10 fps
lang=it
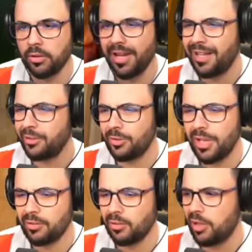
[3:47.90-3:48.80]
tanto,
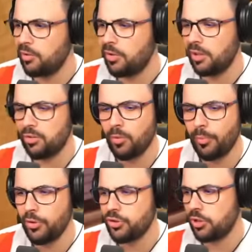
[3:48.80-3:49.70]
tanto, tanto, tanto È un
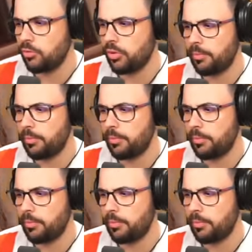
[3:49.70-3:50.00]
progetto che